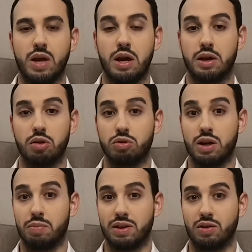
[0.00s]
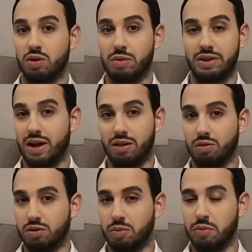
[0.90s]
anche non era particolarmente
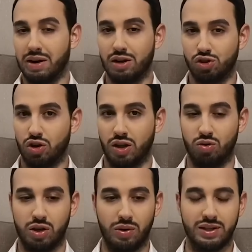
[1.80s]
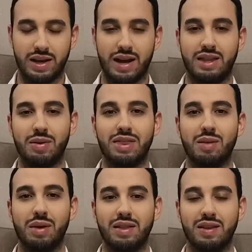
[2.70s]
alto, questo è proprio per la gioia di tutti quelli segati
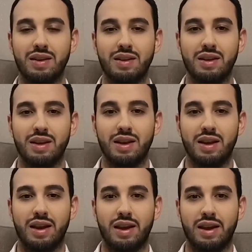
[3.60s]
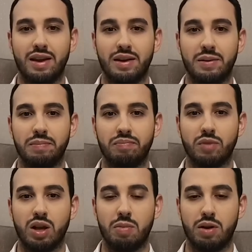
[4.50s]
mentalmente, e, ehm,
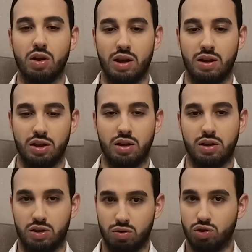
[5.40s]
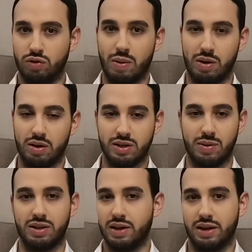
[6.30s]
e, però eh, uscivamo anche
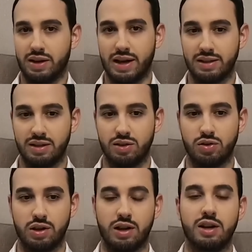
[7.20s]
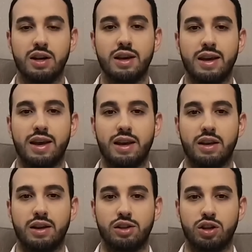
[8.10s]
insieme ad altri ragazzi in discoteca e
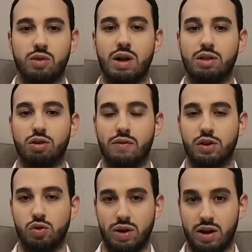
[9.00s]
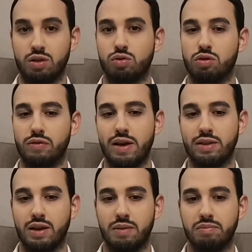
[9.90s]
eh, c'era un altro che invece lui era alto
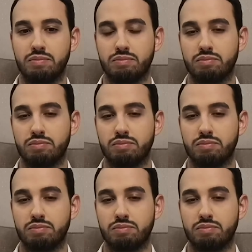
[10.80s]
1,90,